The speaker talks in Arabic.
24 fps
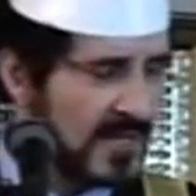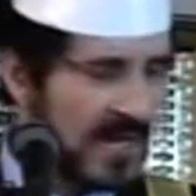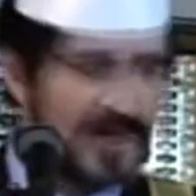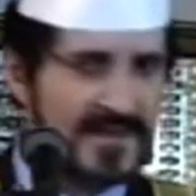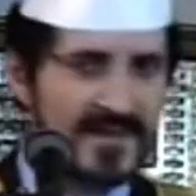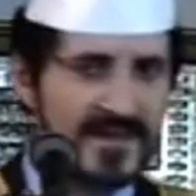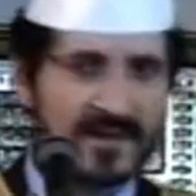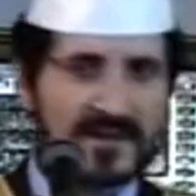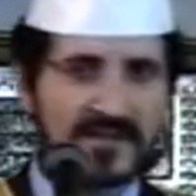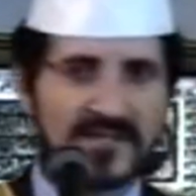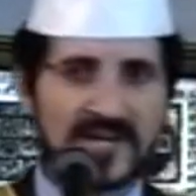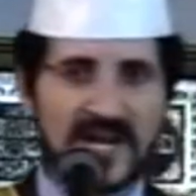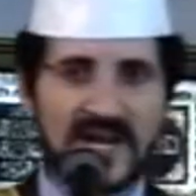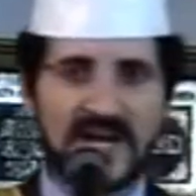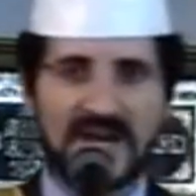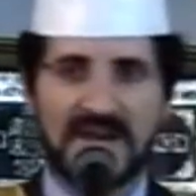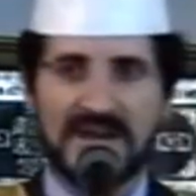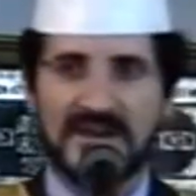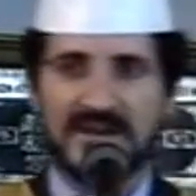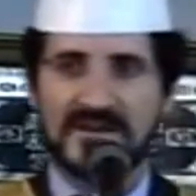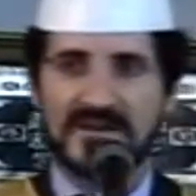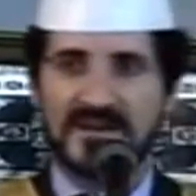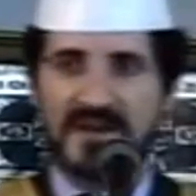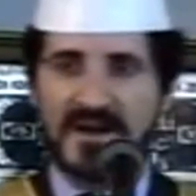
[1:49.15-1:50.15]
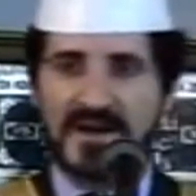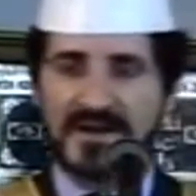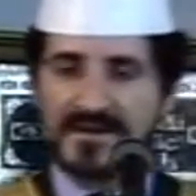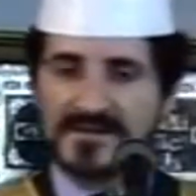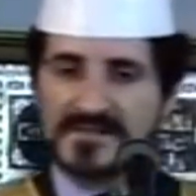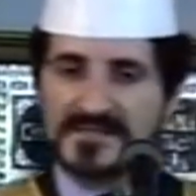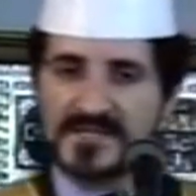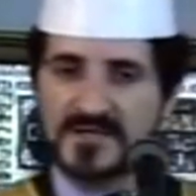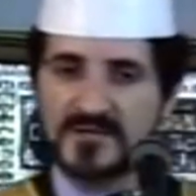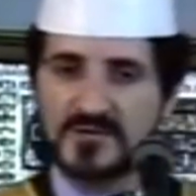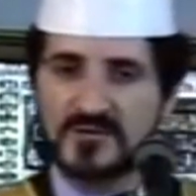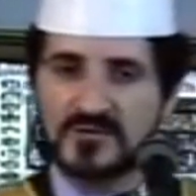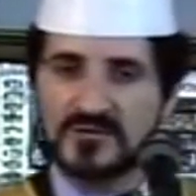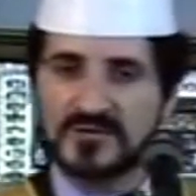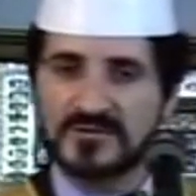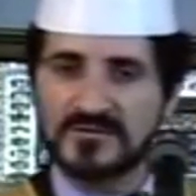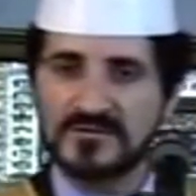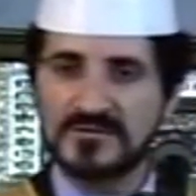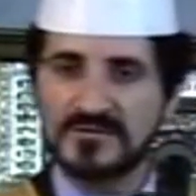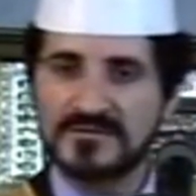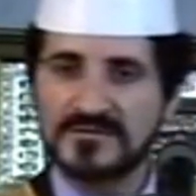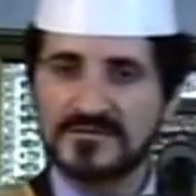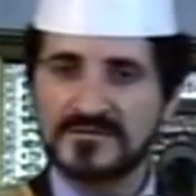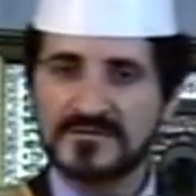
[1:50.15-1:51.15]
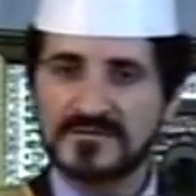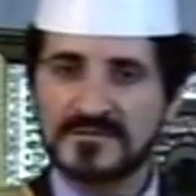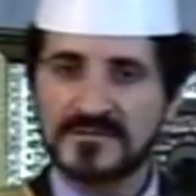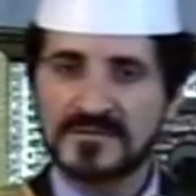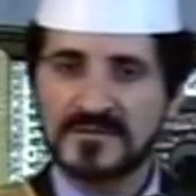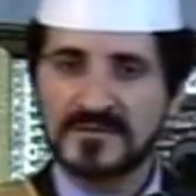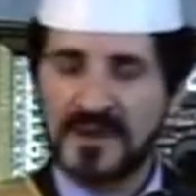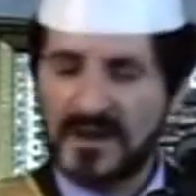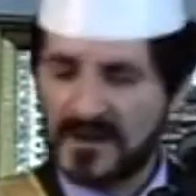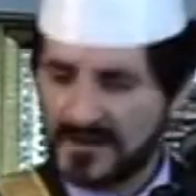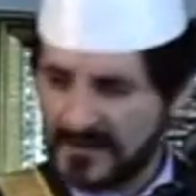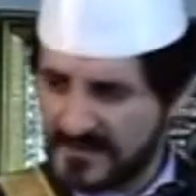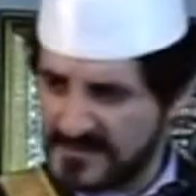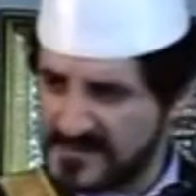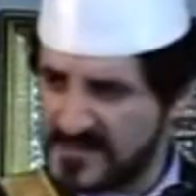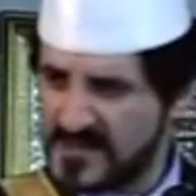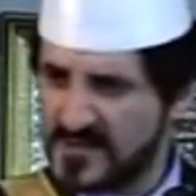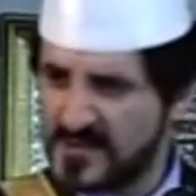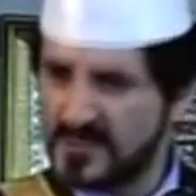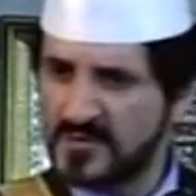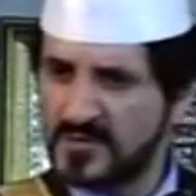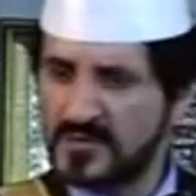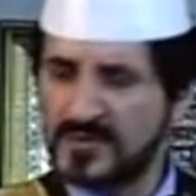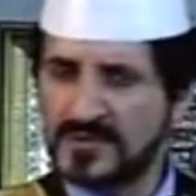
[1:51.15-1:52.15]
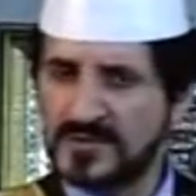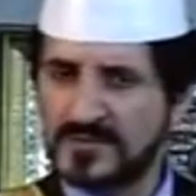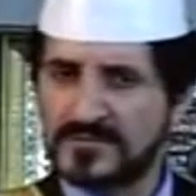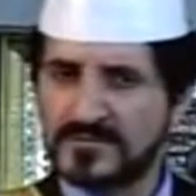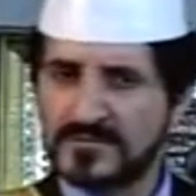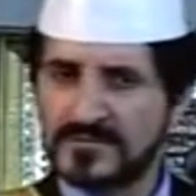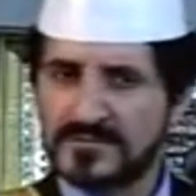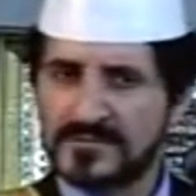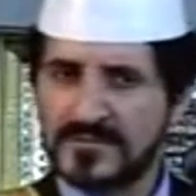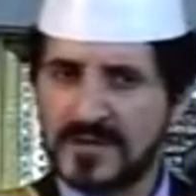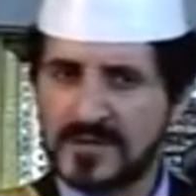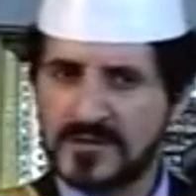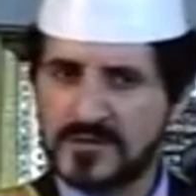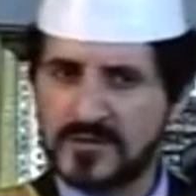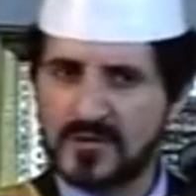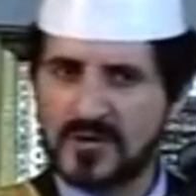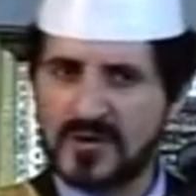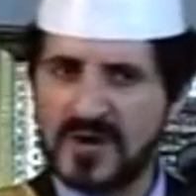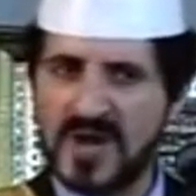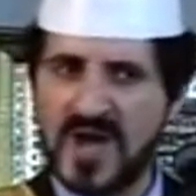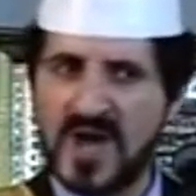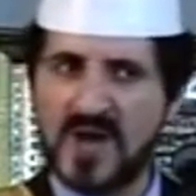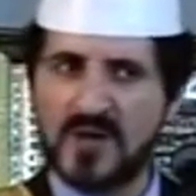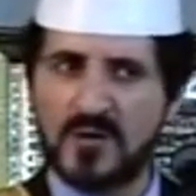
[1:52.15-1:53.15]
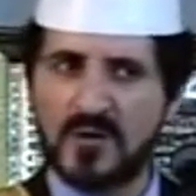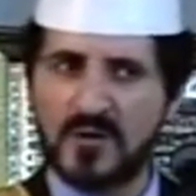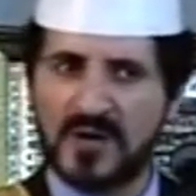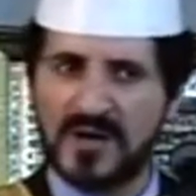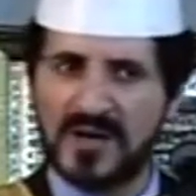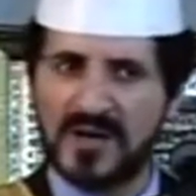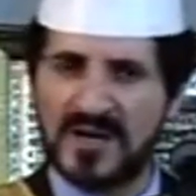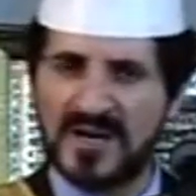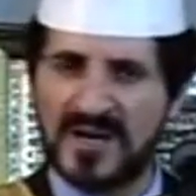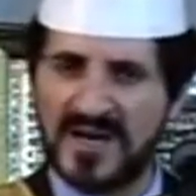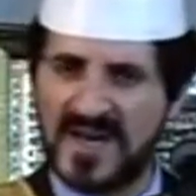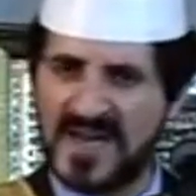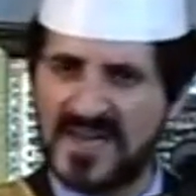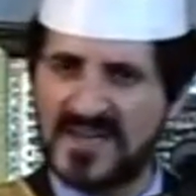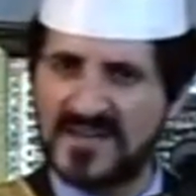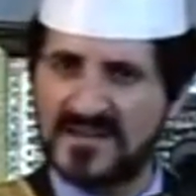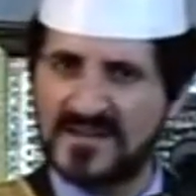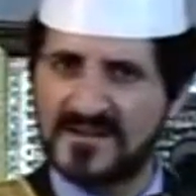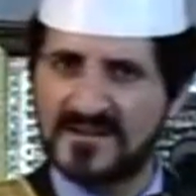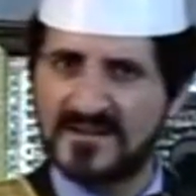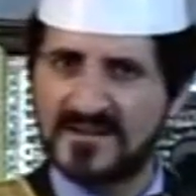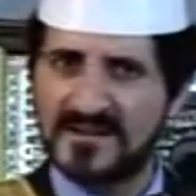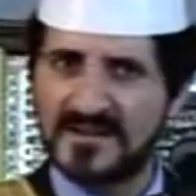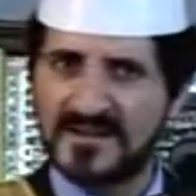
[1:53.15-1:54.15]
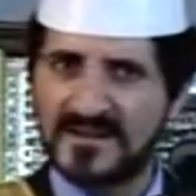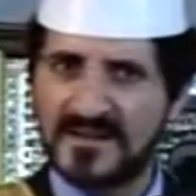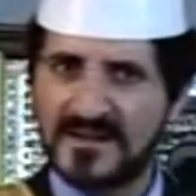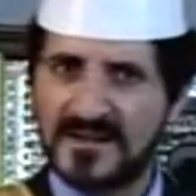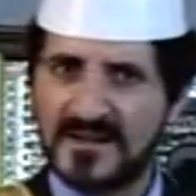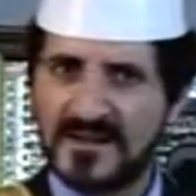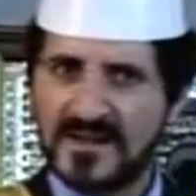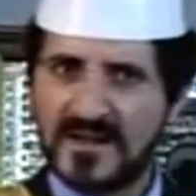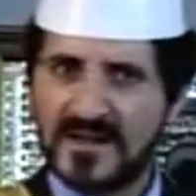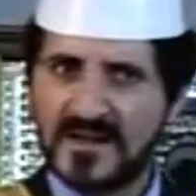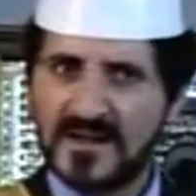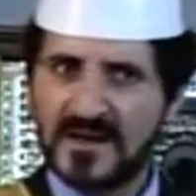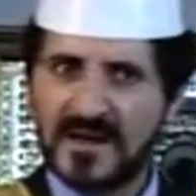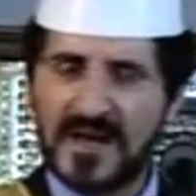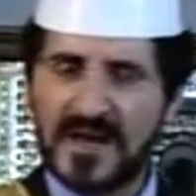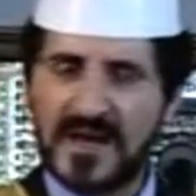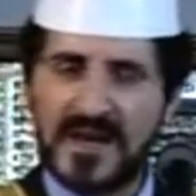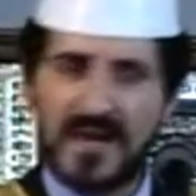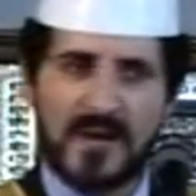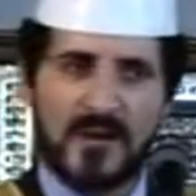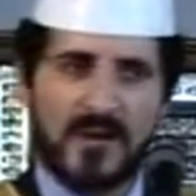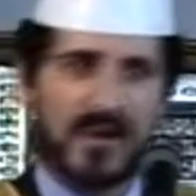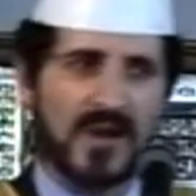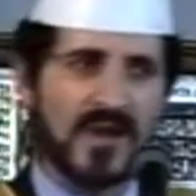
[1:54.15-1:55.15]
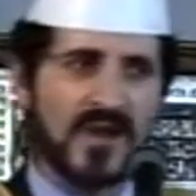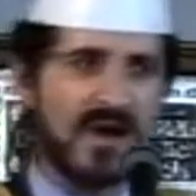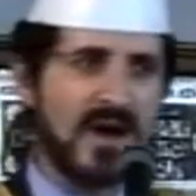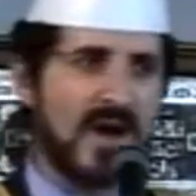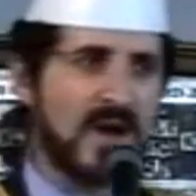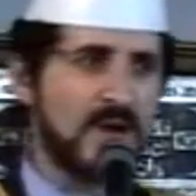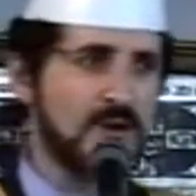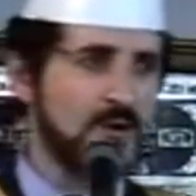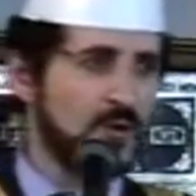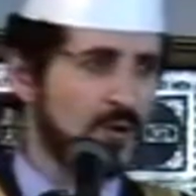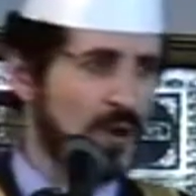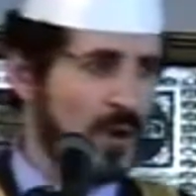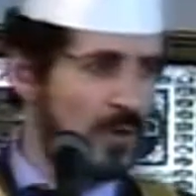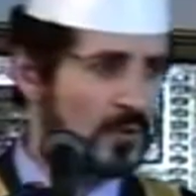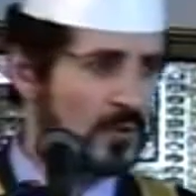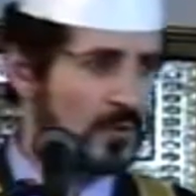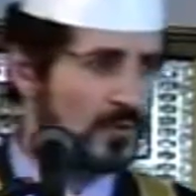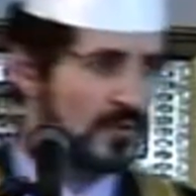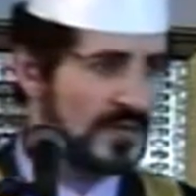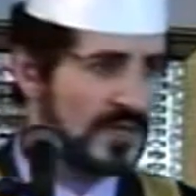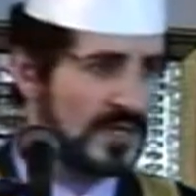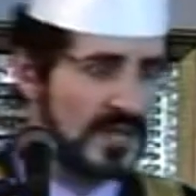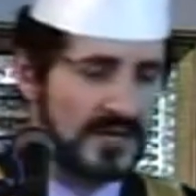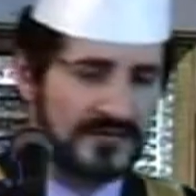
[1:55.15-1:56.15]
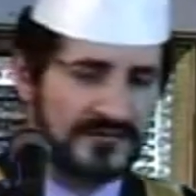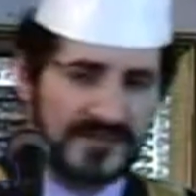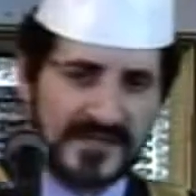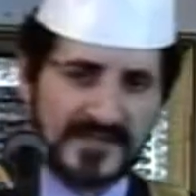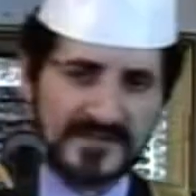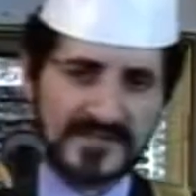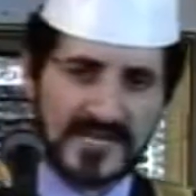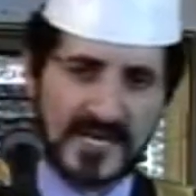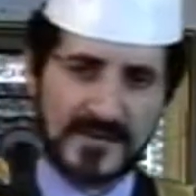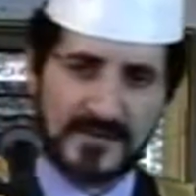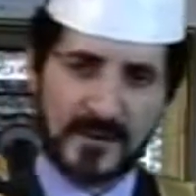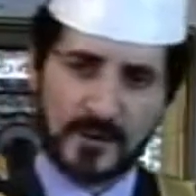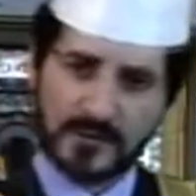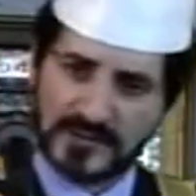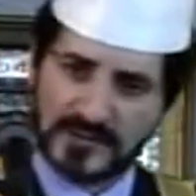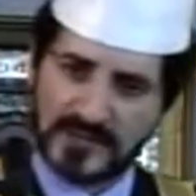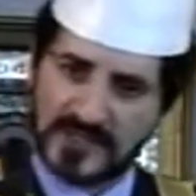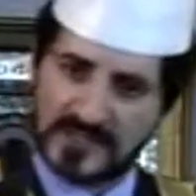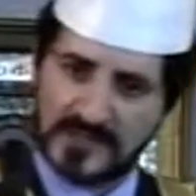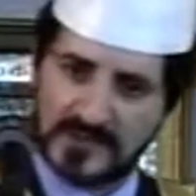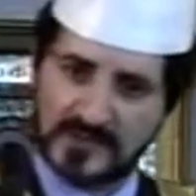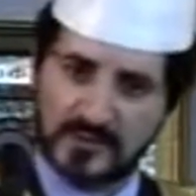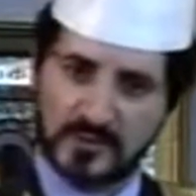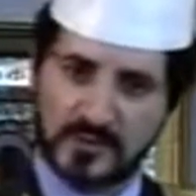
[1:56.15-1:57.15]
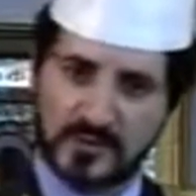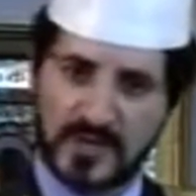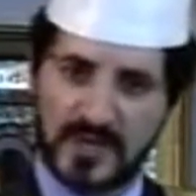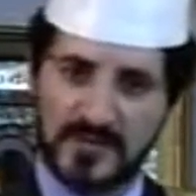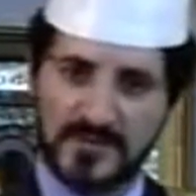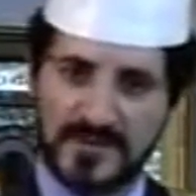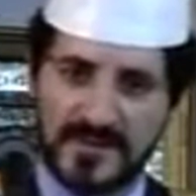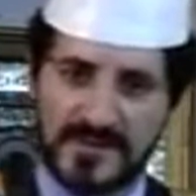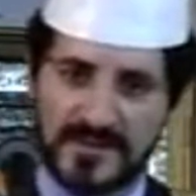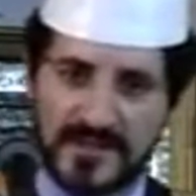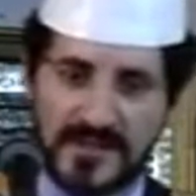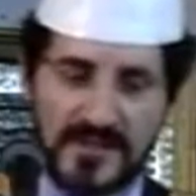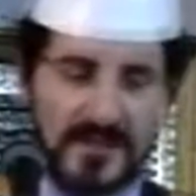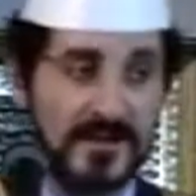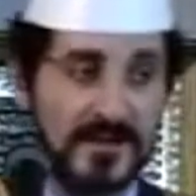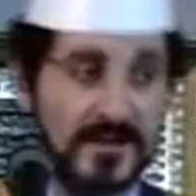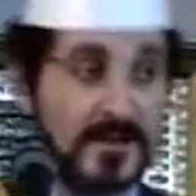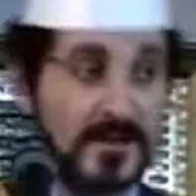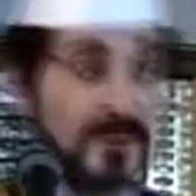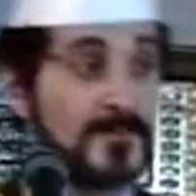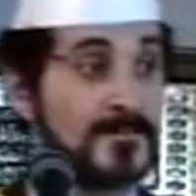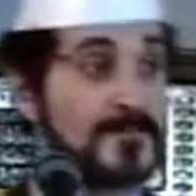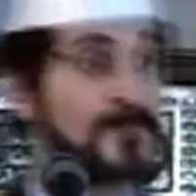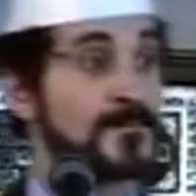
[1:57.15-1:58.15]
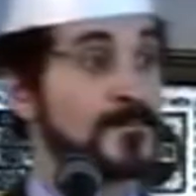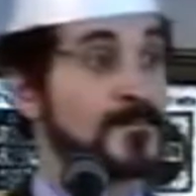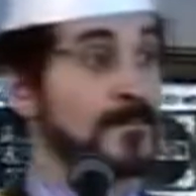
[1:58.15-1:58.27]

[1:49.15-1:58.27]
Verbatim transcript: أين الرجال الرصينون الرزينون الثقلاء العقلاء أين قل والله أن يروا إلا في كتاب أو تحت التراب إن لله